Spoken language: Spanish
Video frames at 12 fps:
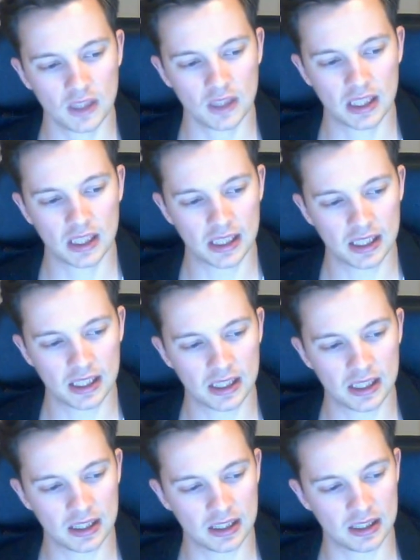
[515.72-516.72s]

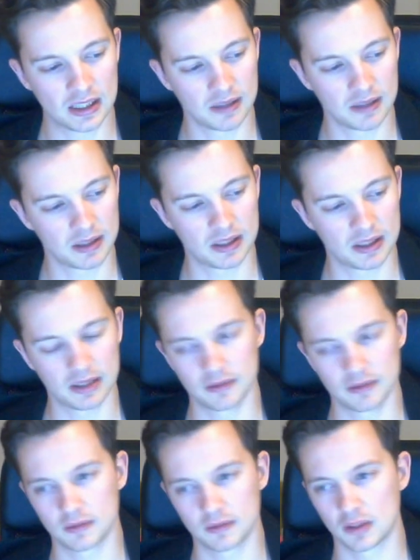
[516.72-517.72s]
y
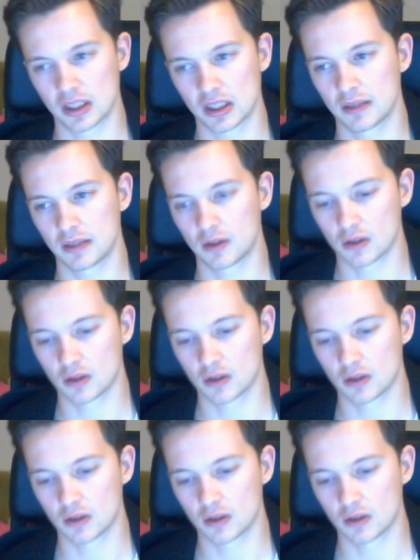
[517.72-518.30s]
no sé, noto